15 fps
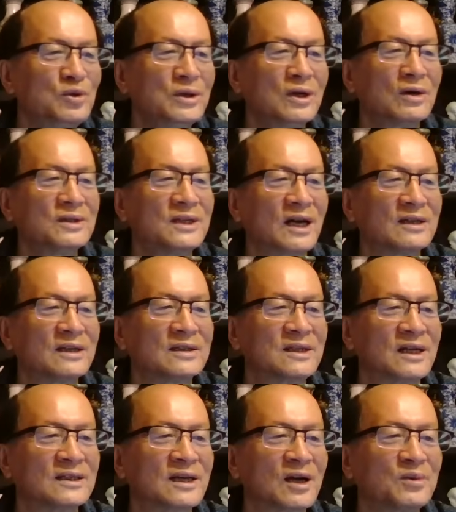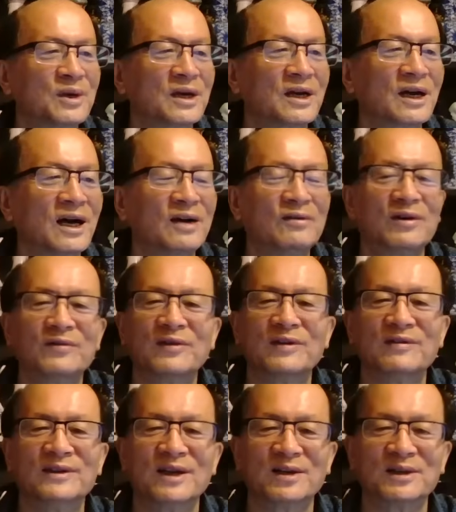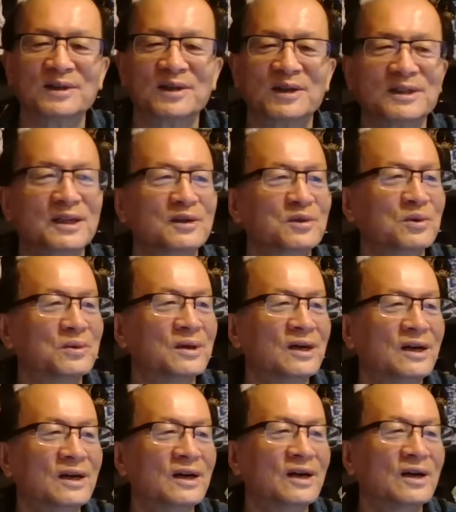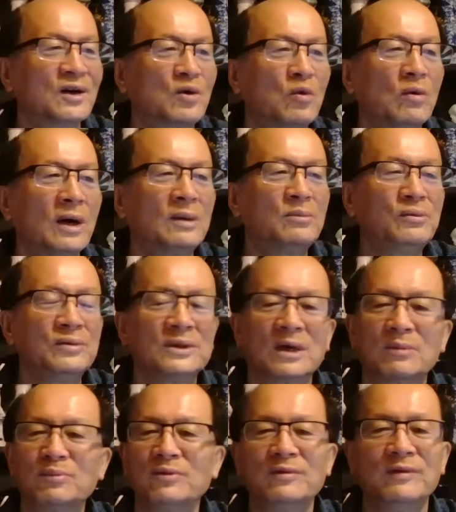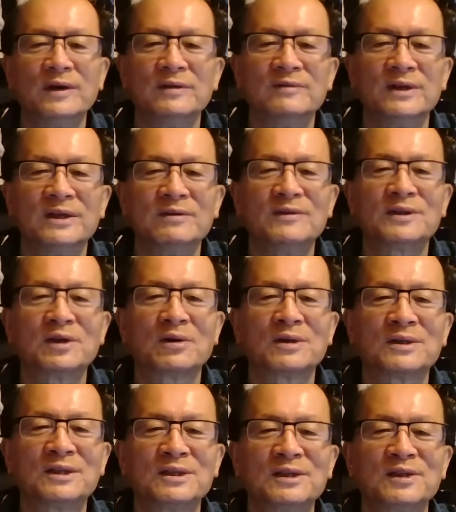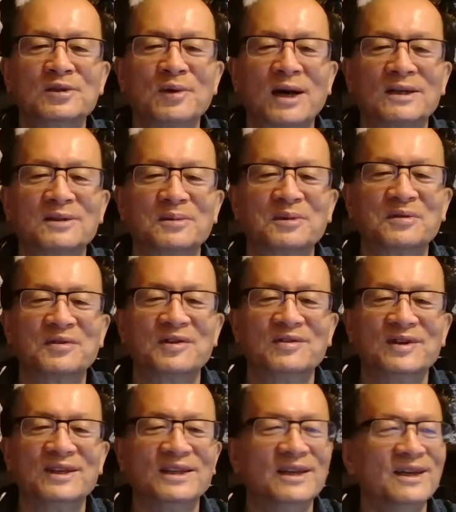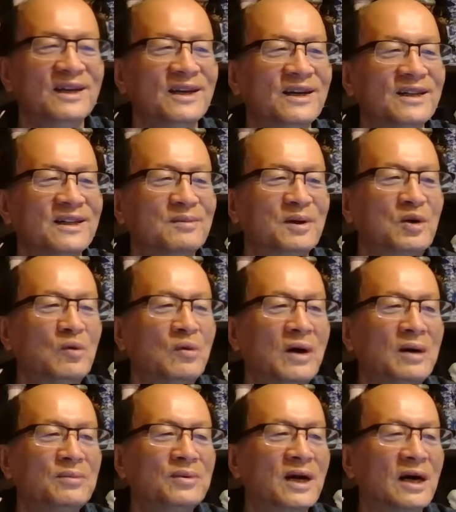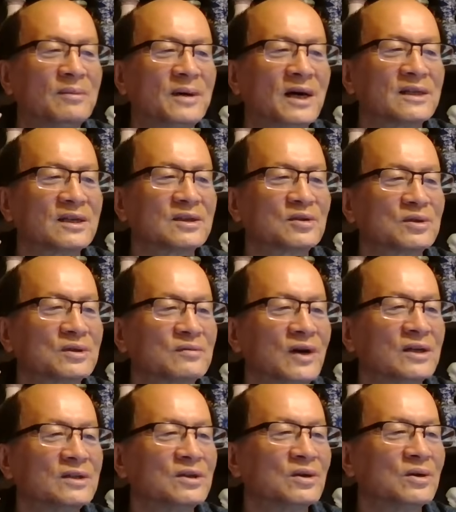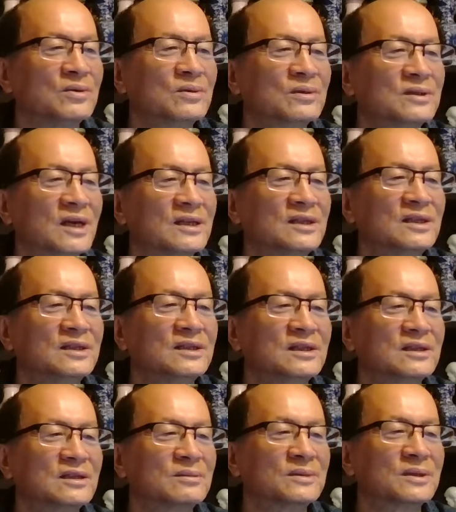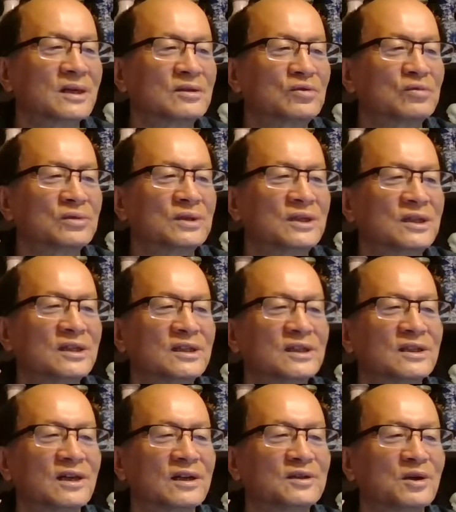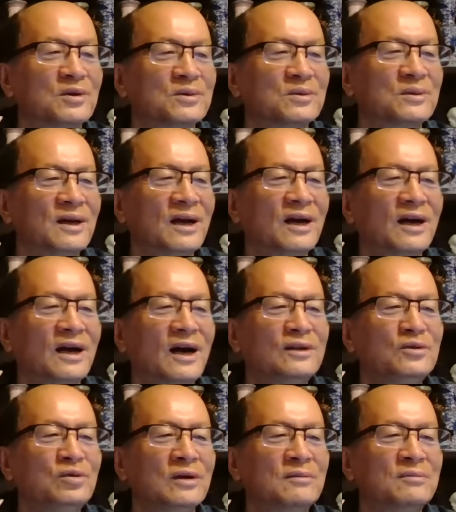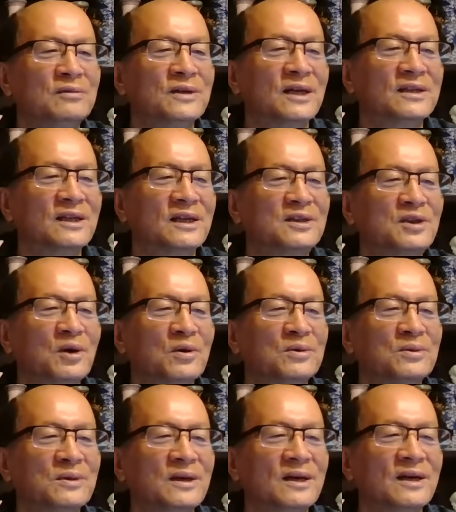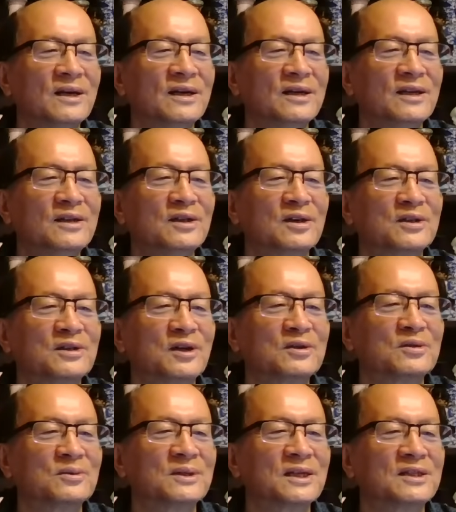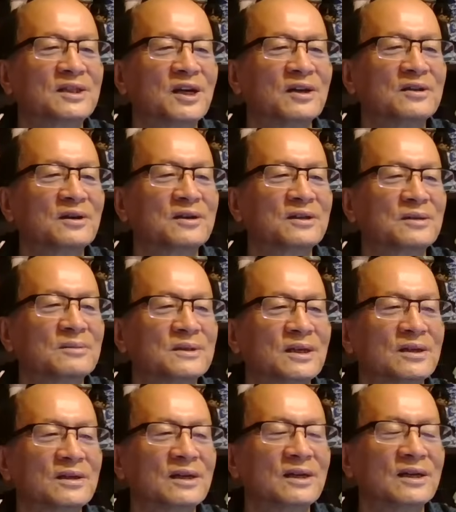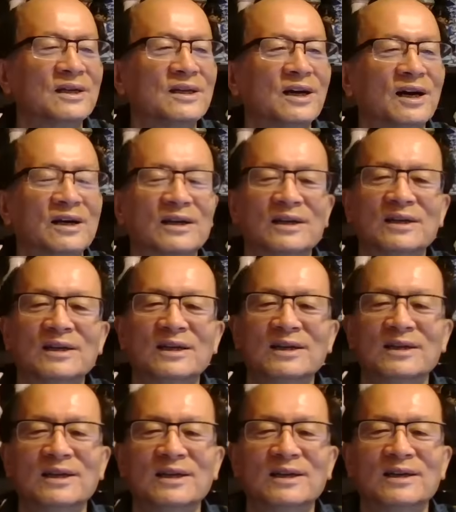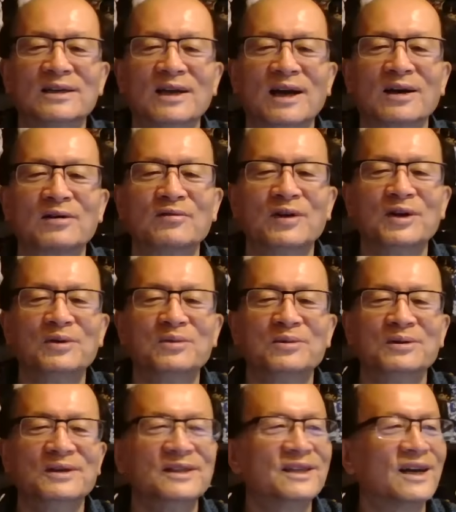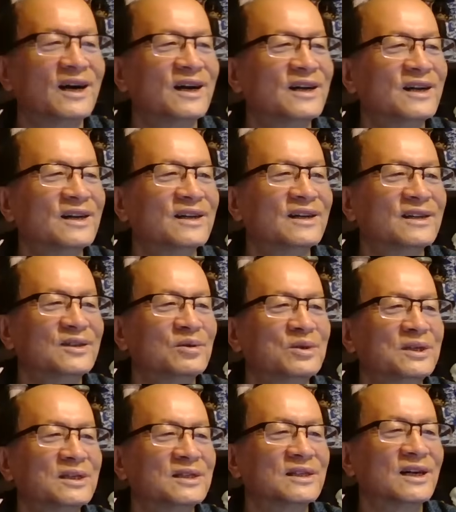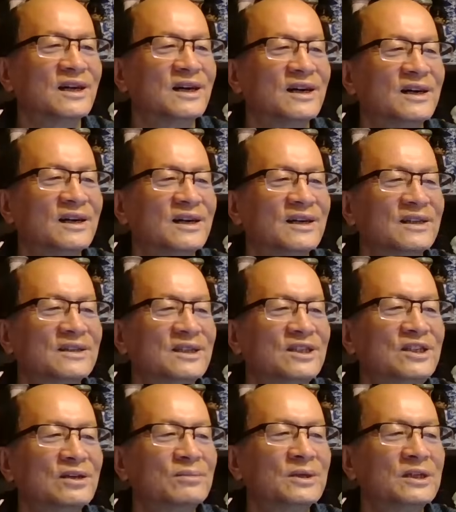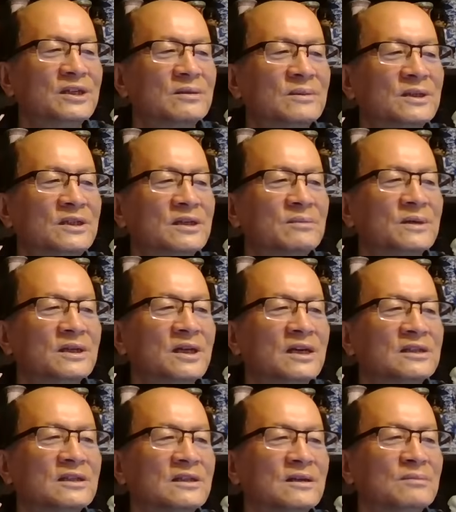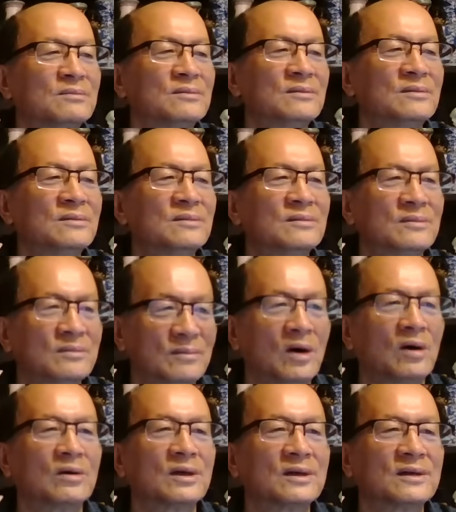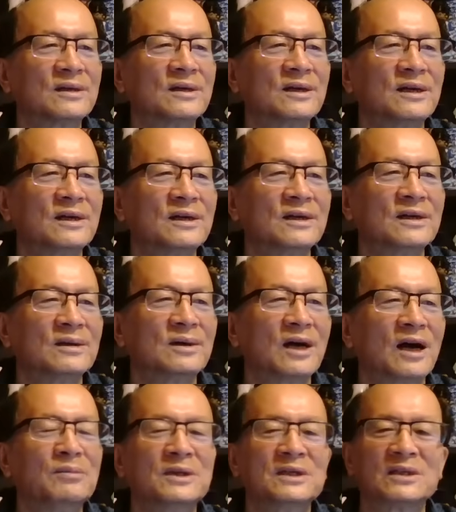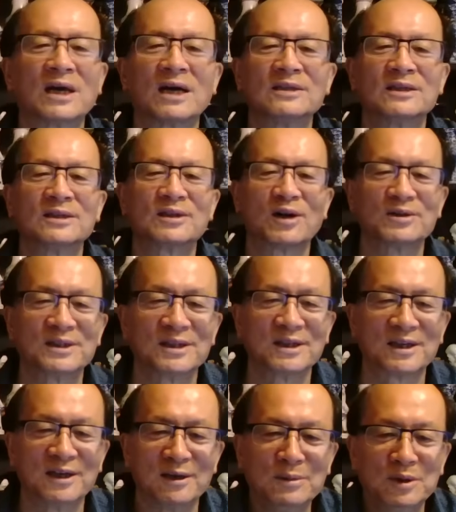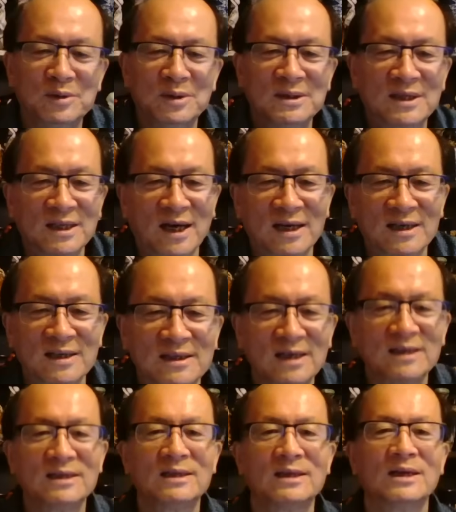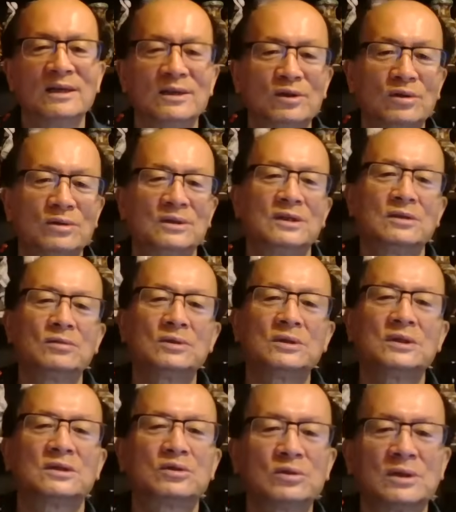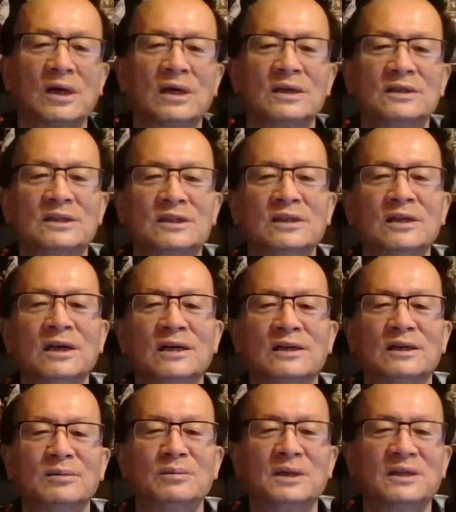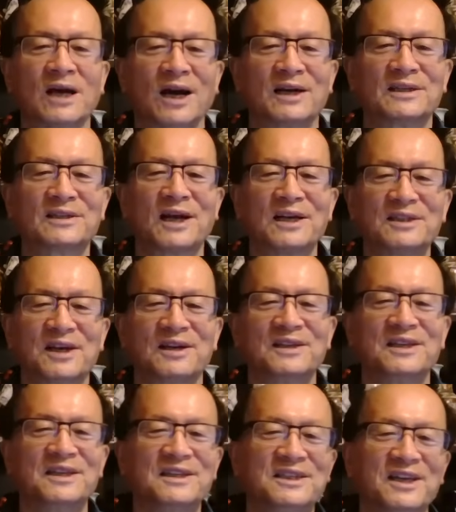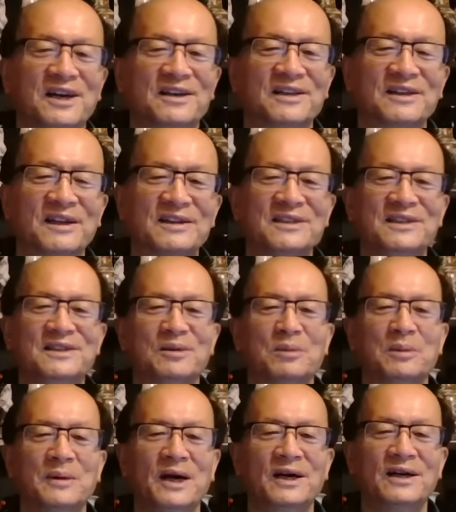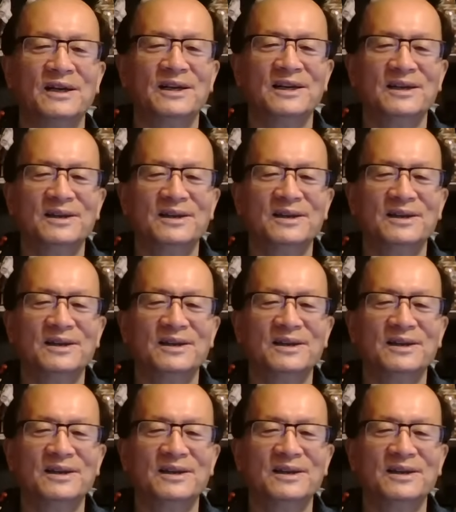最高检察检察院看望慰问老领导，英勇。公安部呢不慰问，因为赵志已经抓了，怎么慰问？那么公安部干嘛呢？就是王晓红在进行什么呢？主题思想教育，安全部也在教育，领导小组在强调什么呢？两呃两个维护。你看有意思哈？这证明什么？证明他现在毛了。还没查清到底这革命军在哪里，那这都就就等于辛亥革命打打响第一枪了，那你怎么办？